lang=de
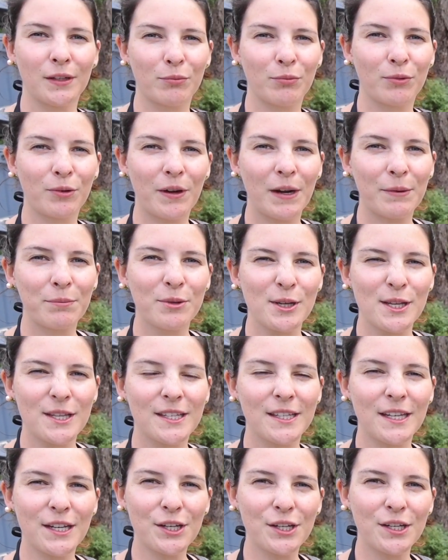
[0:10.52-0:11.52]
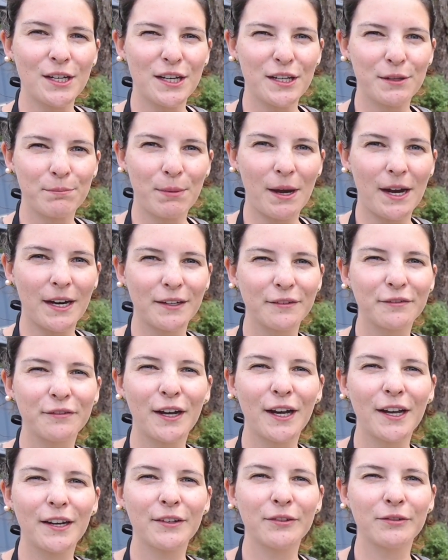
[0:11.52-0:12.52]
dem Grampians National Park
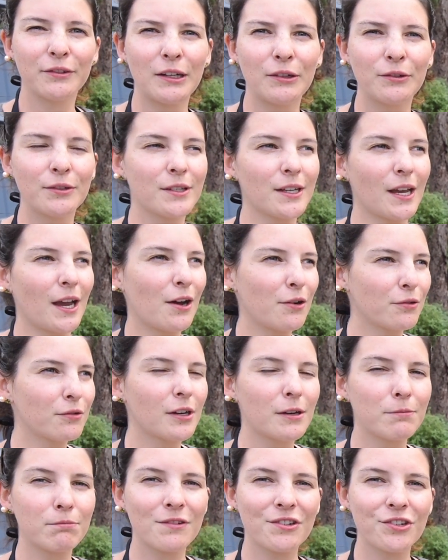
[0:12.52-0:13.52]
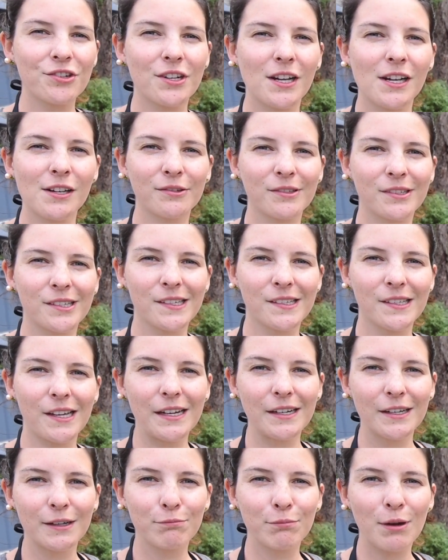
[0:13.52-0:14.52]
gefahren, unser Auto abgestellt, unsere
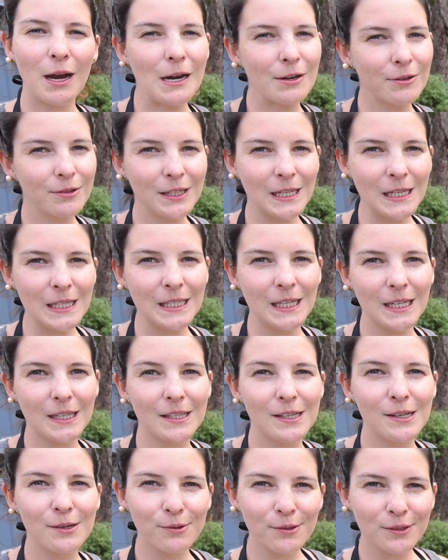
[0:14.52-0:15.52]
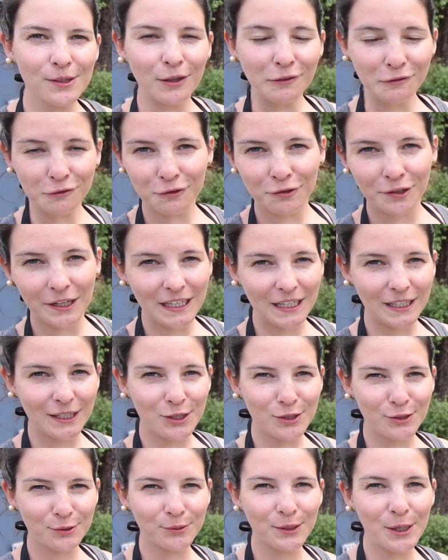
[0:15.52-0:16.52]
Sachen gepackt und jetzt geht's los auf
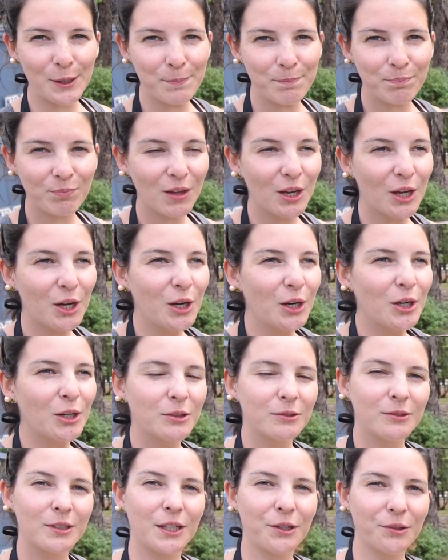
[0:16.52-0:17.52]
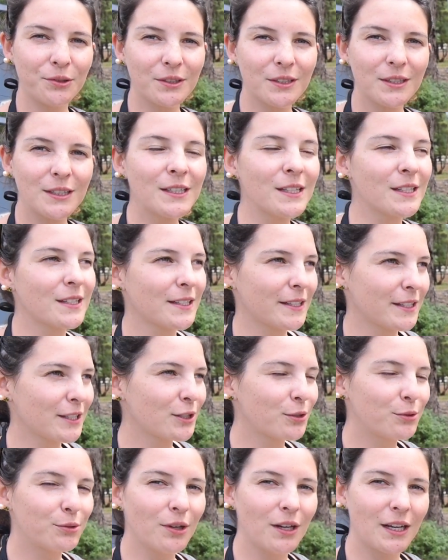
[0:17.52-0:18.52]
Trekking-Tour. Und hier unten ist es
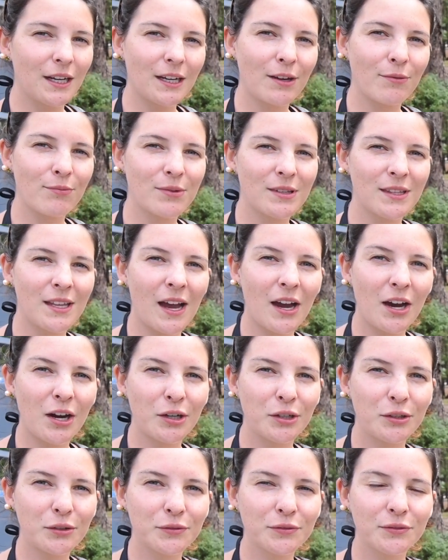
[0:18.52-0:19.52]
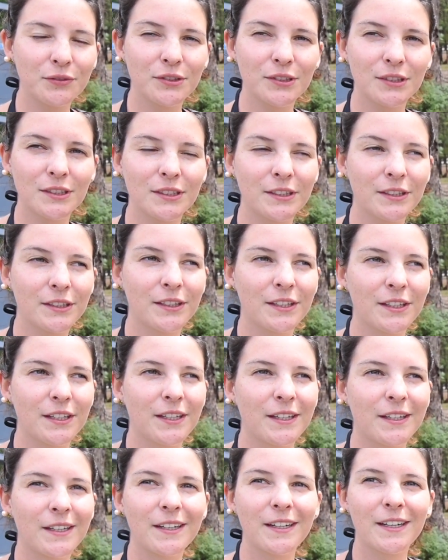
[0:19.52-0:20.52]
echt cool, hier gibt es einen Haufen
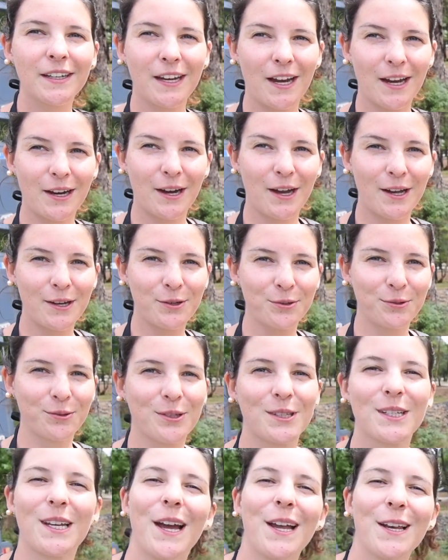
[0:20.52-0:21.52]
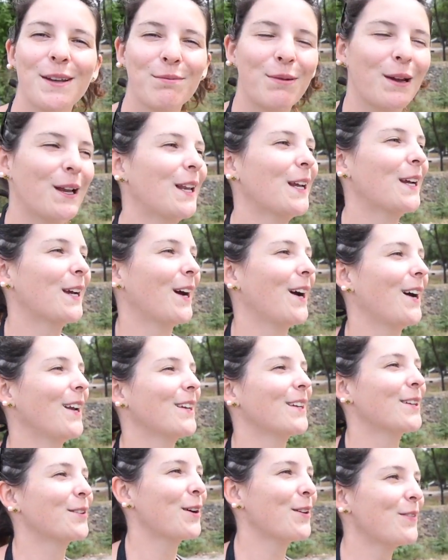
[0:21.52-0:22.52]
Kakadus, Kakadus. keine Pelikane. ich